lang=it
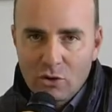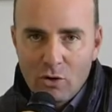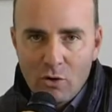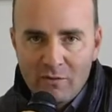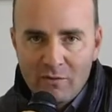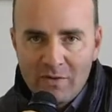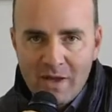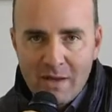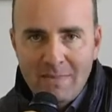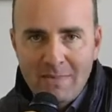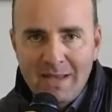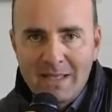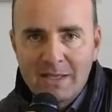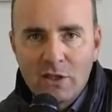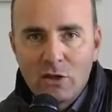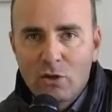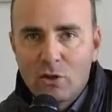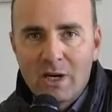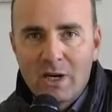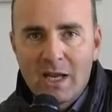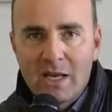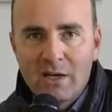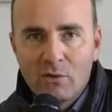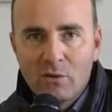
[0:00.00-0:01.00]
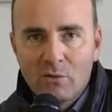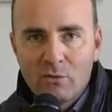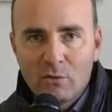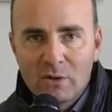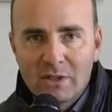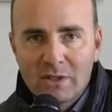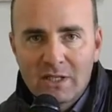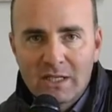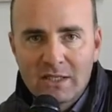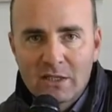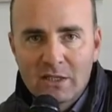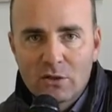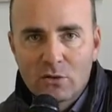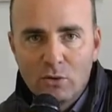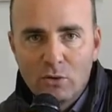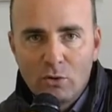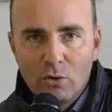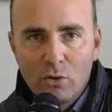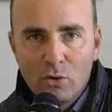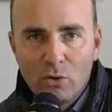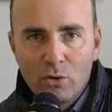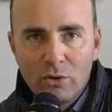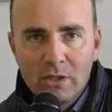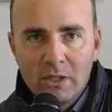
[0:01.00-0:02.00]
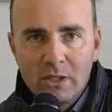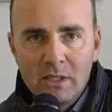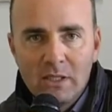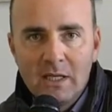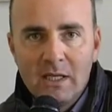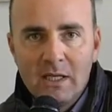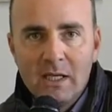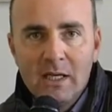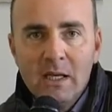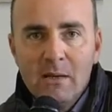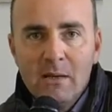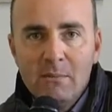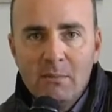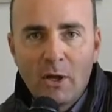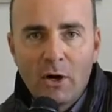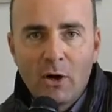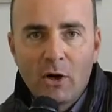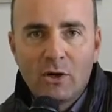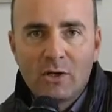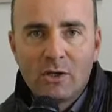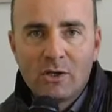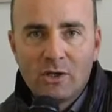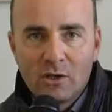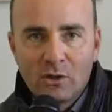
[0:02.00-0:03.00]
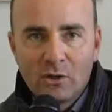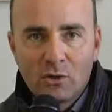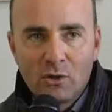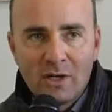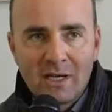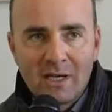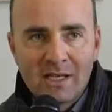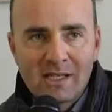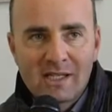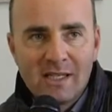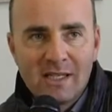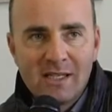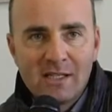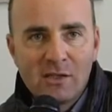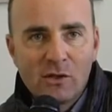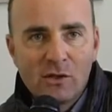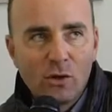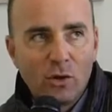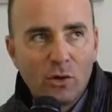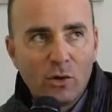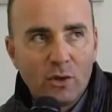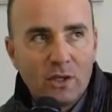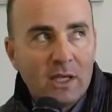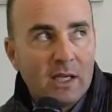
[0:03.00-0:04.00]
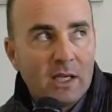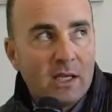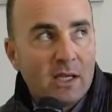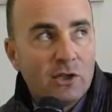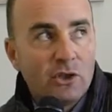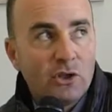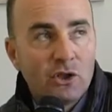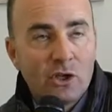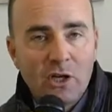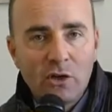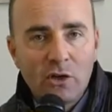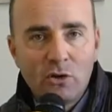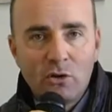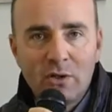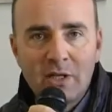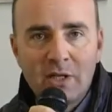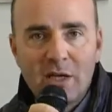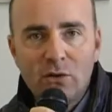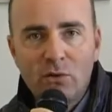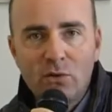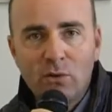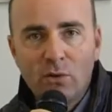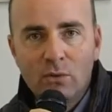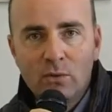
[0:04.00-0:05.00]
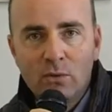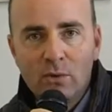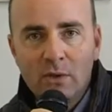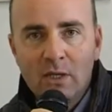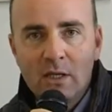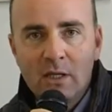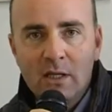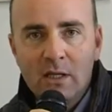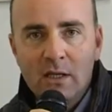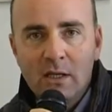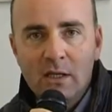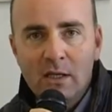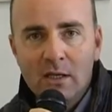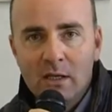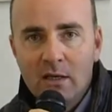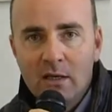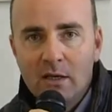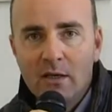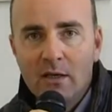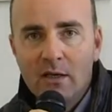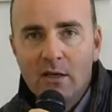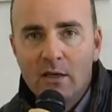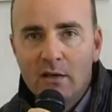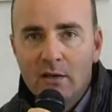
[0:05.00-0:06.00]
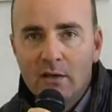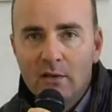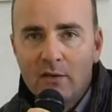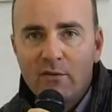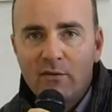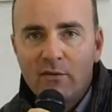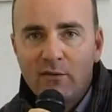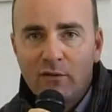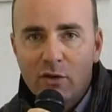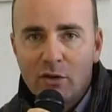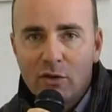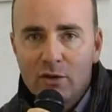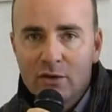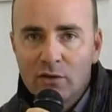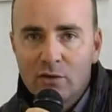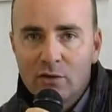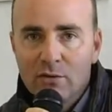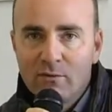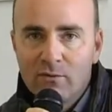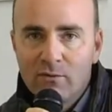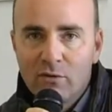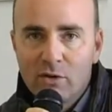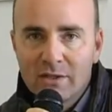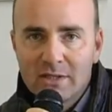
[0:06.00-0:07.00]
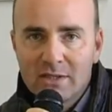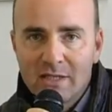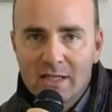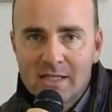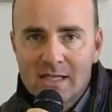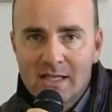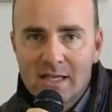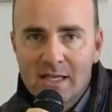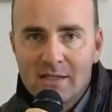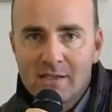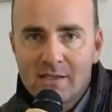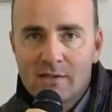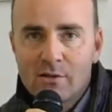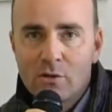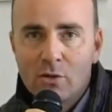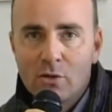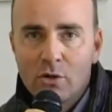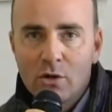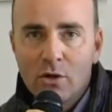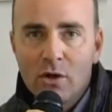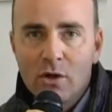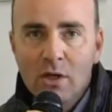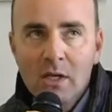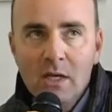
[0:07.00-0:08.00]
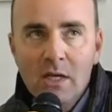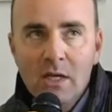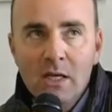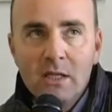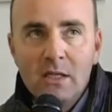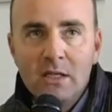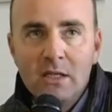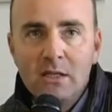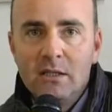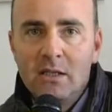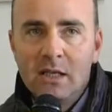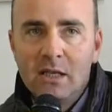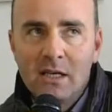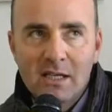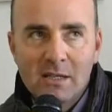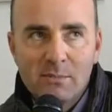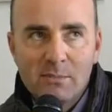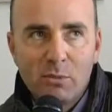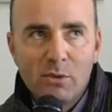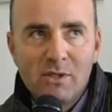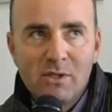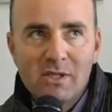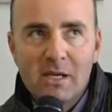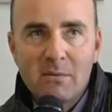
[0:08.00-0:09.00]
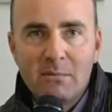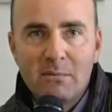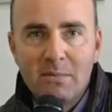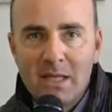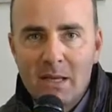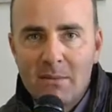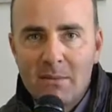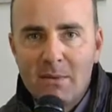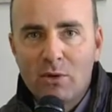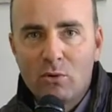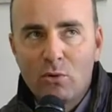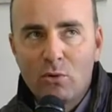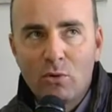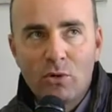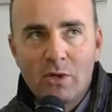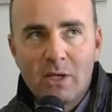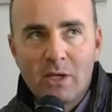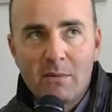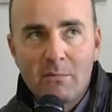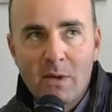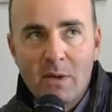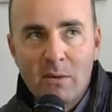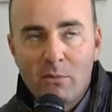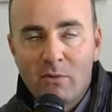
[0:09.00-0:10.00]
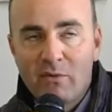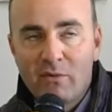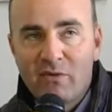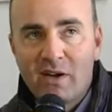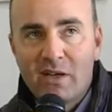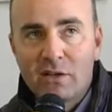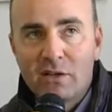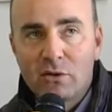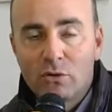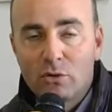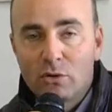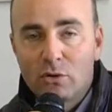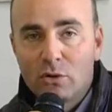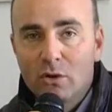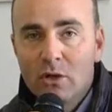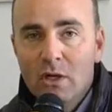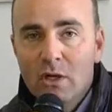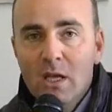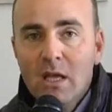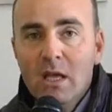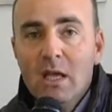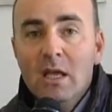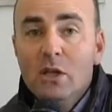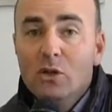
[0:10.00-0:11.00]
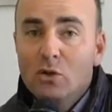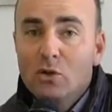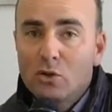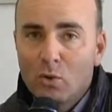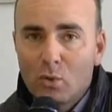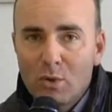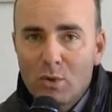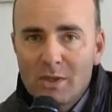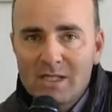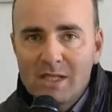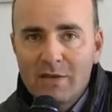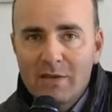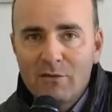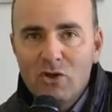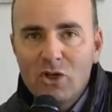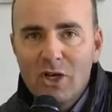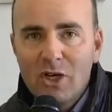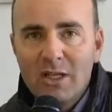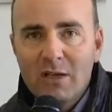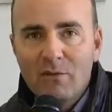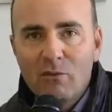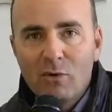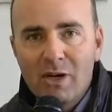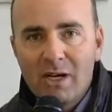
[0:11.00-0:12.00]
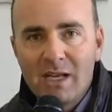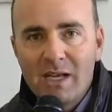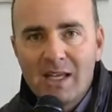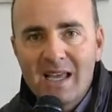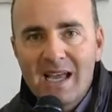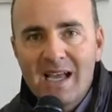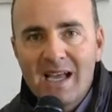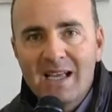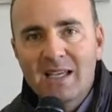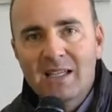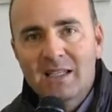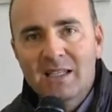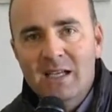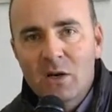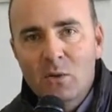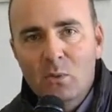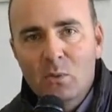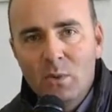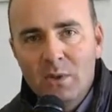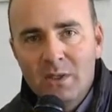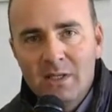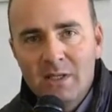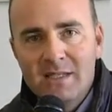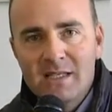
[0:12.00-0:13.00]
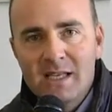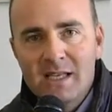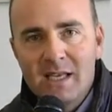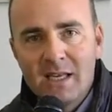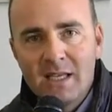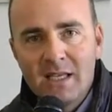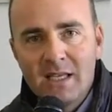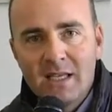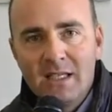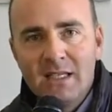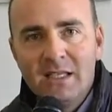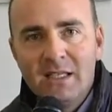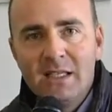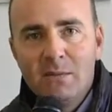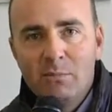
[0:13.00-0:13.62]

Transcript: ovviamente non l'hanno votata con noi, però con l'astensione ci hanno dato un, eh, for un, forte senso di responsabilità per quello che abbiamo fatto. Su questa vicenda vorrei anche tranquillizzare i